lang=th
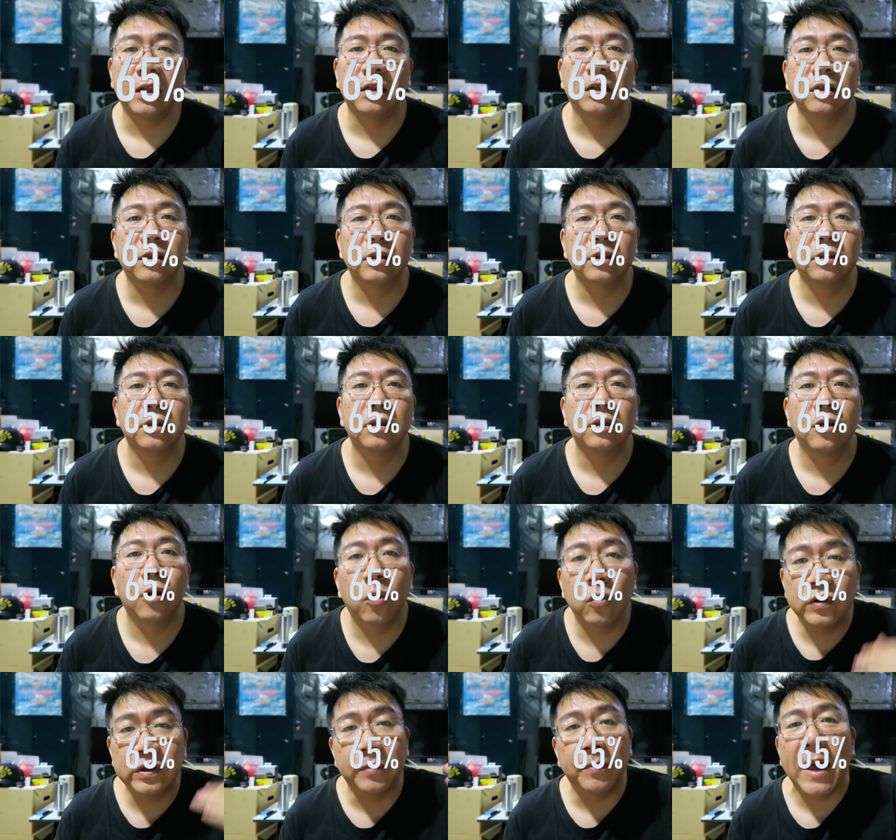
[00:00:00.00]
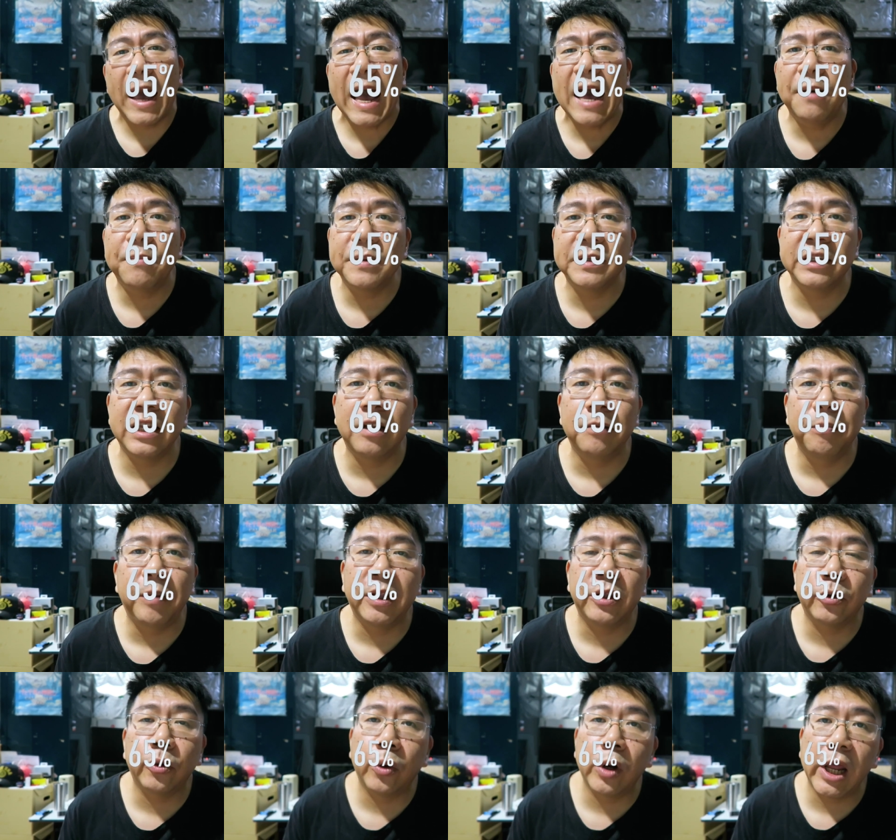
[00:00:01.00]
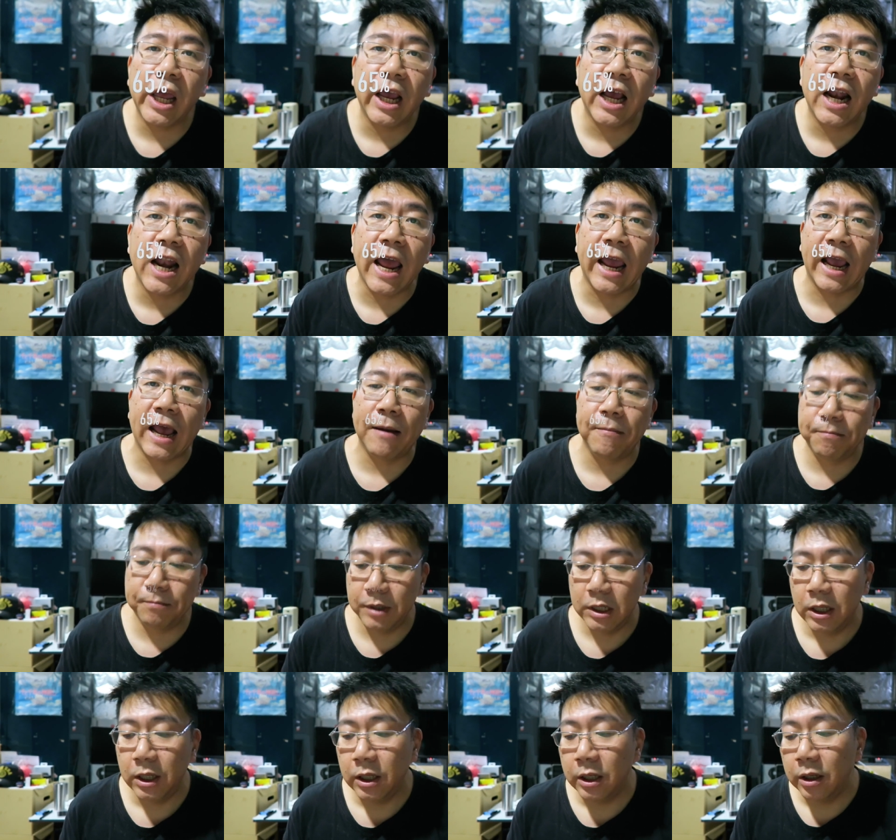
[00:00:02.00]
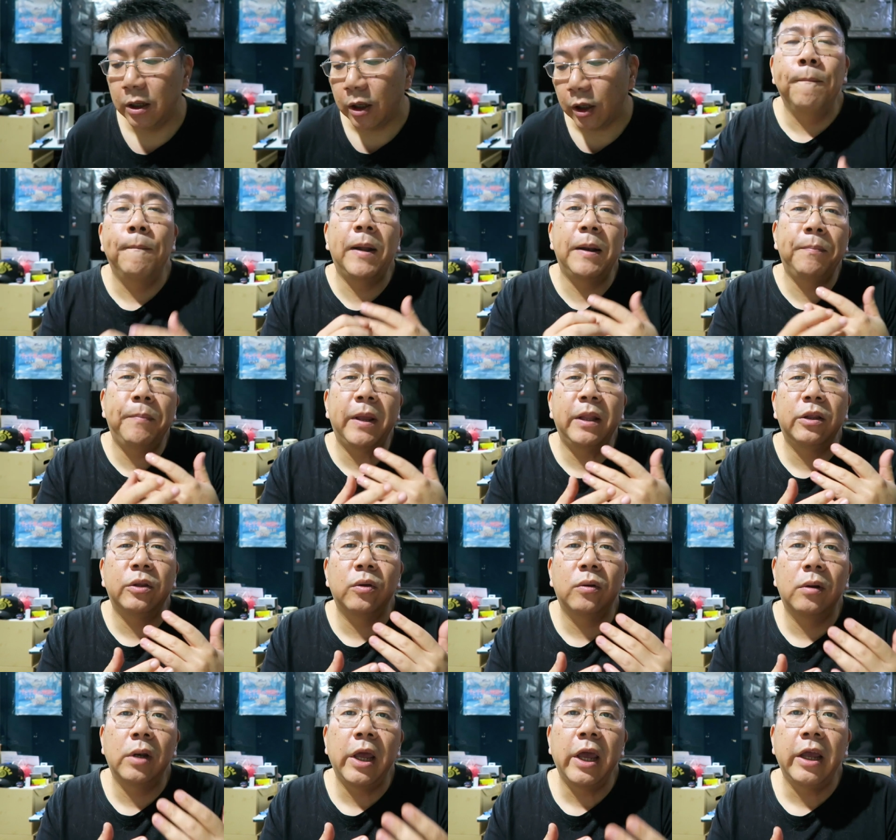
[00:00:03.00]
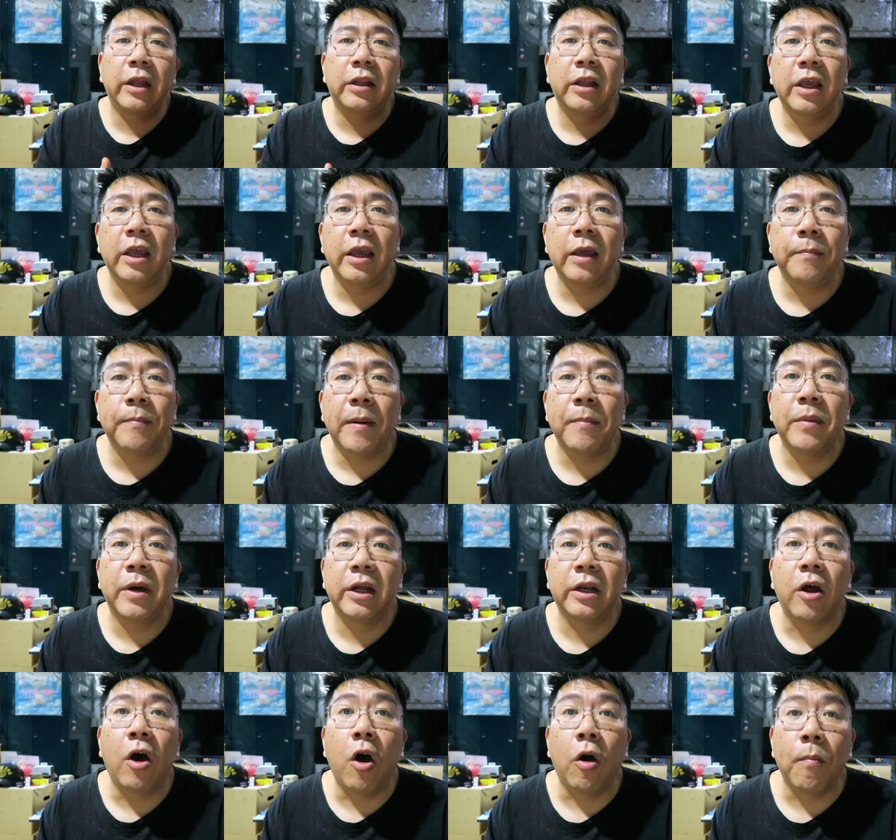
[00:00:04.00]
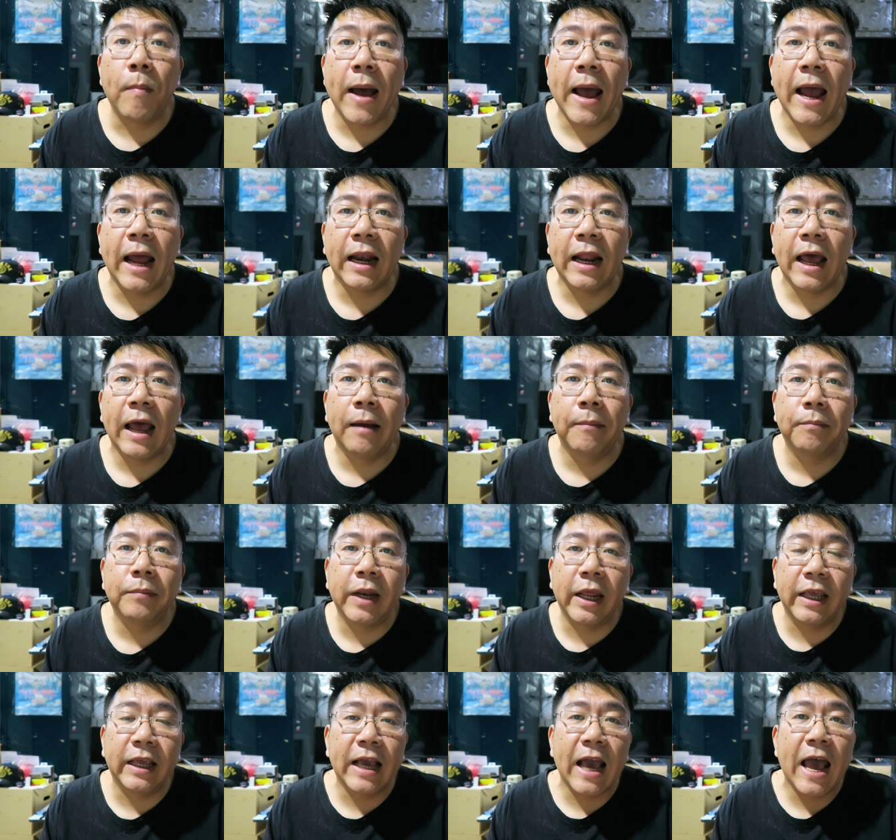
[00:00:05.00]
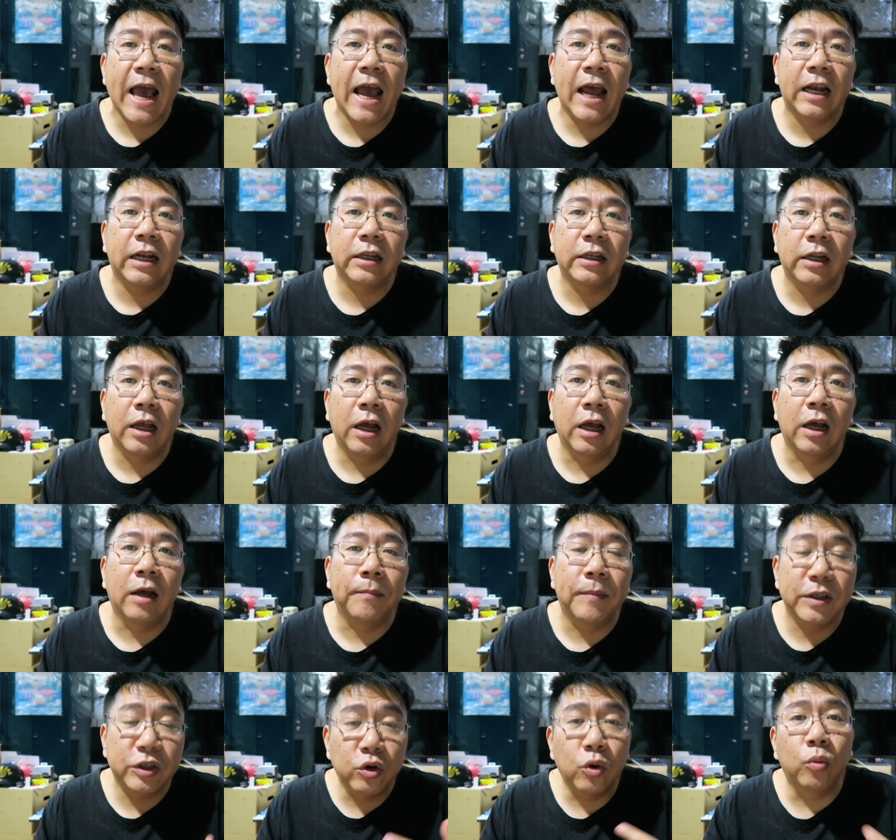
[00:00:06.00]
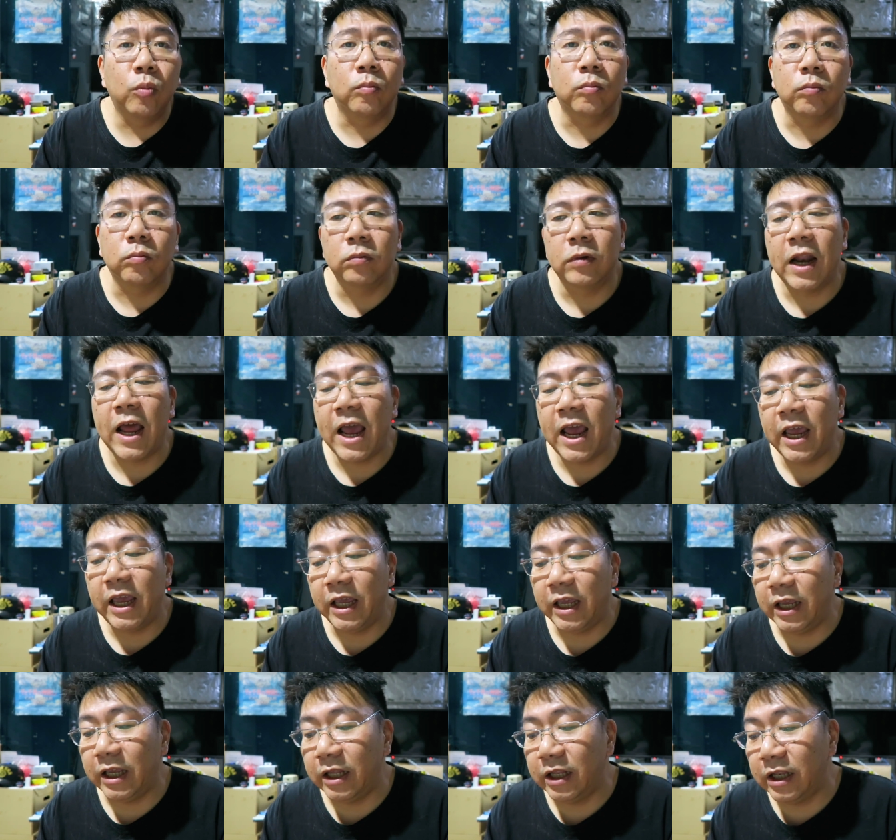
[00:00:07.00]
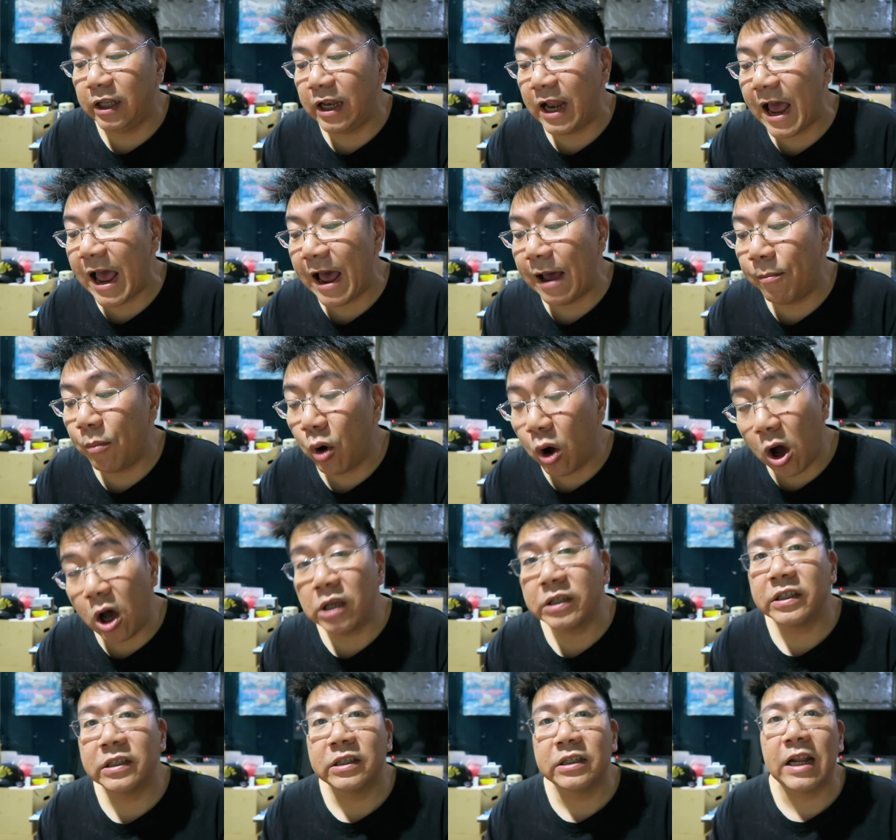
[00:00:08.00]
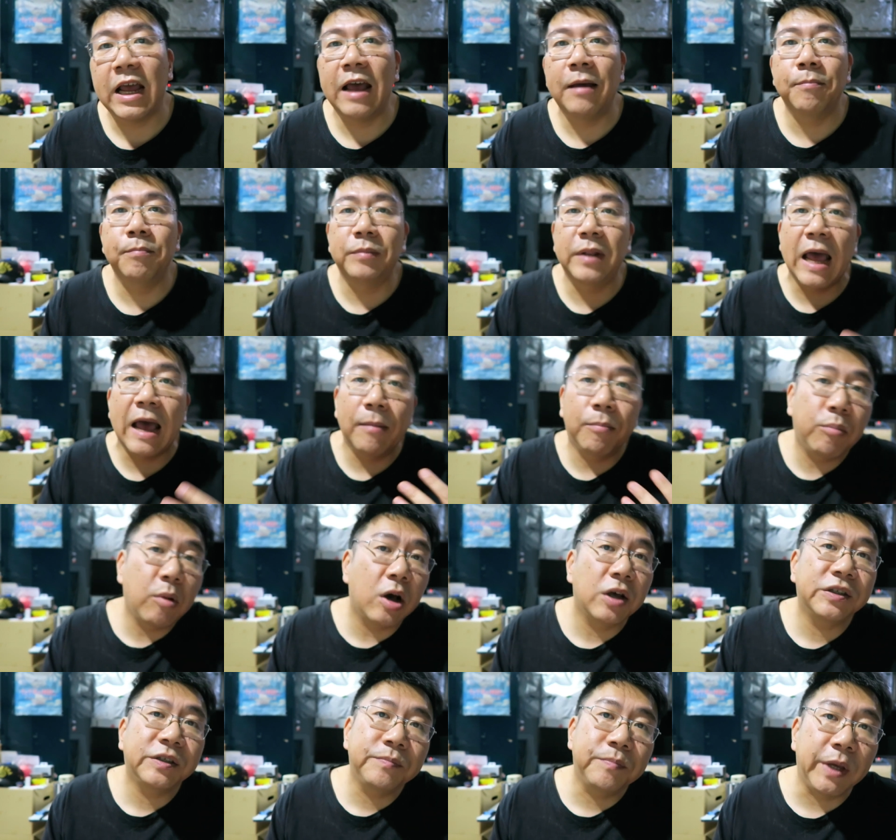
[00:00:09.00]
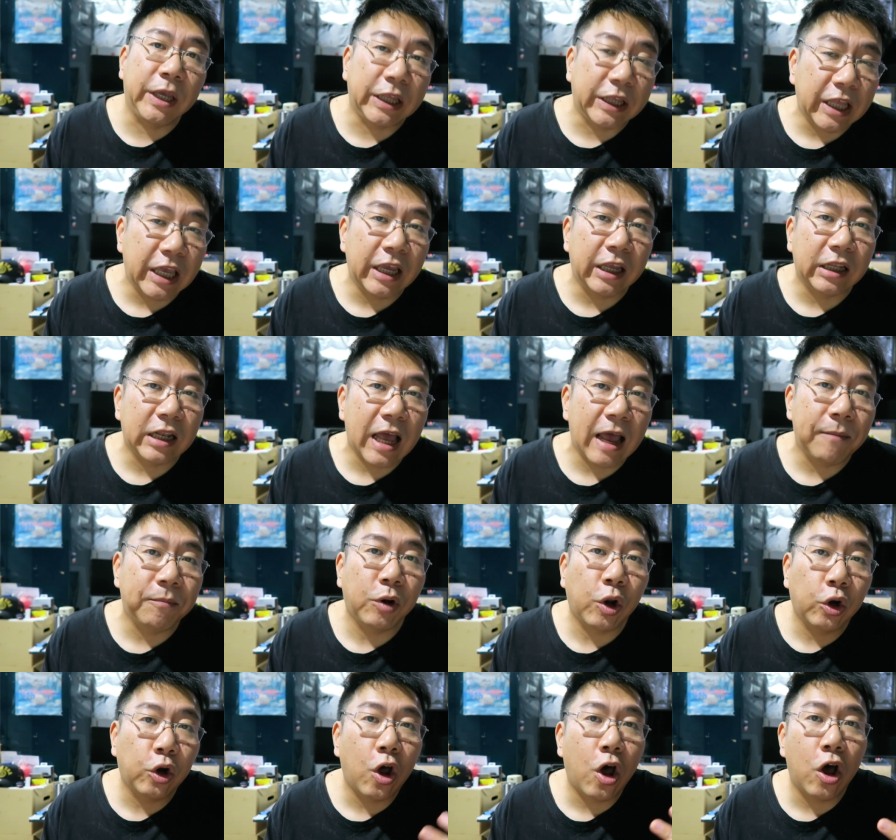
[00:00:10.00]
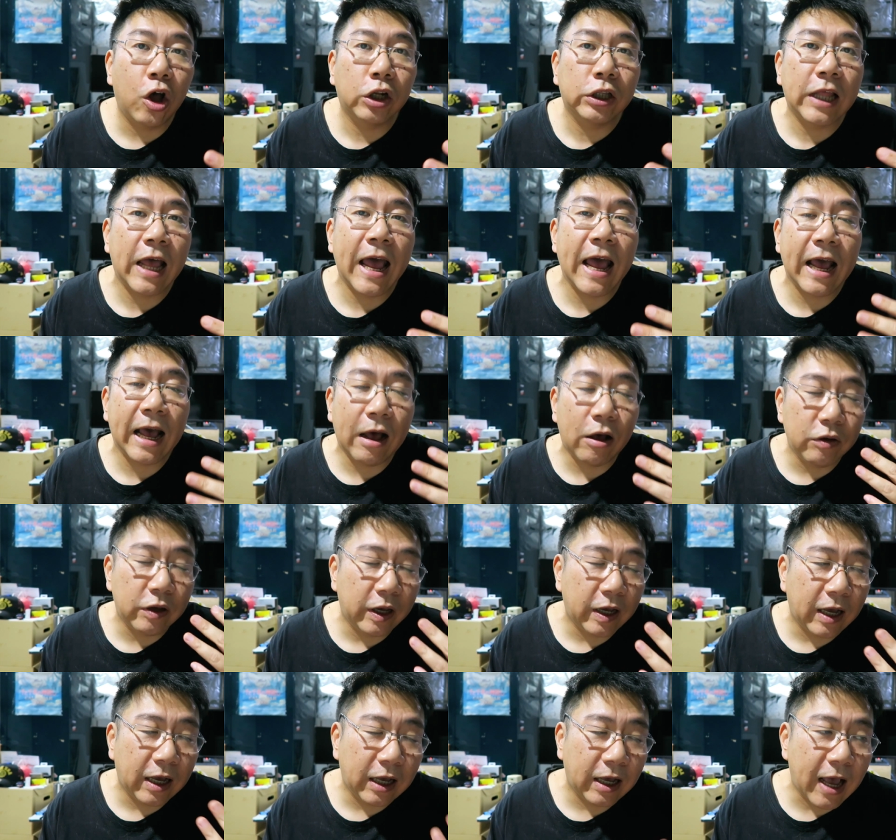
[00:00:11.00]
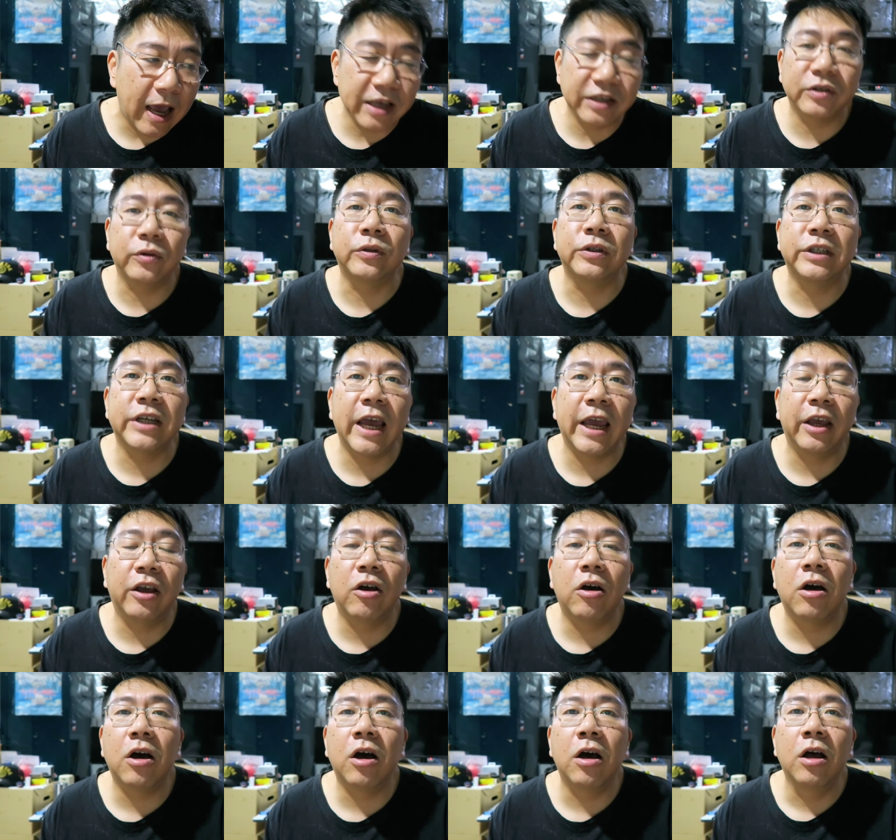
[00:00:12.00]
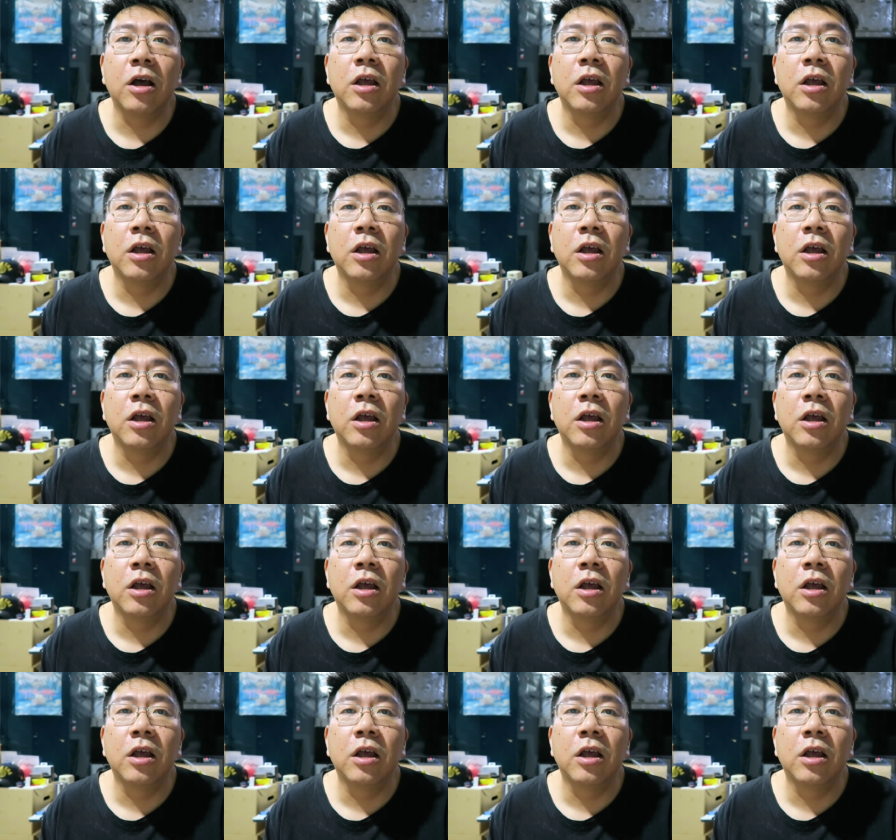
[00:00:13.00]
65% เป็นตัวเลขอะไรครับมันเป็นตัวเลขที่ประเมินออกมานะครับในการประชุมใน Davos นะครับ Davos Meeting นะครับน้องๆถ้าเขาใครสนใจก็